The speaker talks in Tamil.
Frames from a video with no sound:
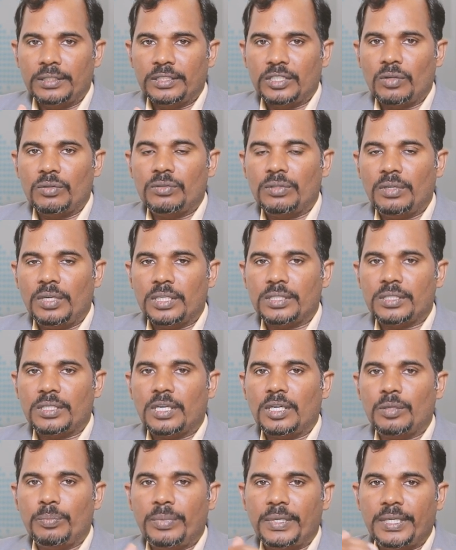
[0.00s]
தௌசண்டில்
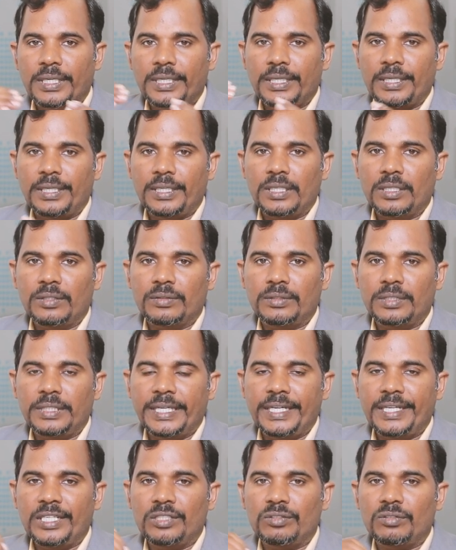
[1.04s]
ஸ்டார்ட் பண்ணி இன்றைக்கி வந்து
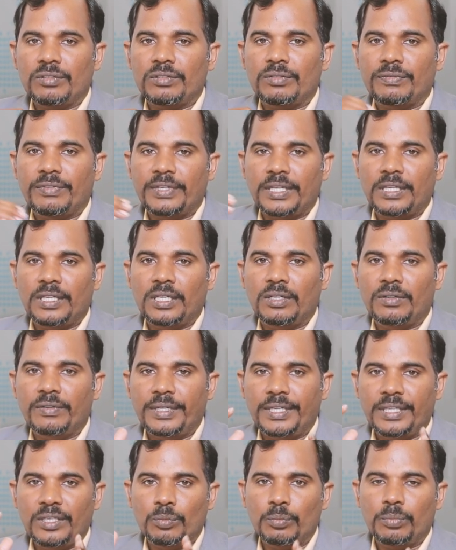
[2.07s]
எயிட்டீன் தௌசண்ட் ஃபைவ் ஹண்ட்ரட்
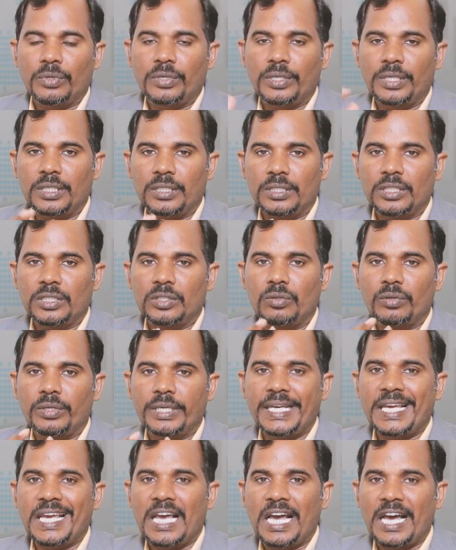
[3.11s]
வரைக்கும் போயிருக்கு
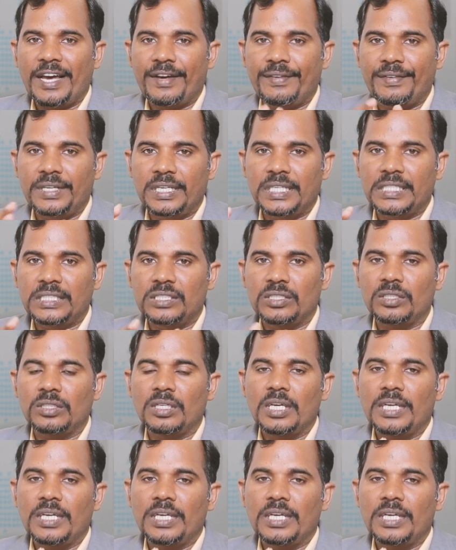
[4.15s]
இதோடைய ஆவரேஜ்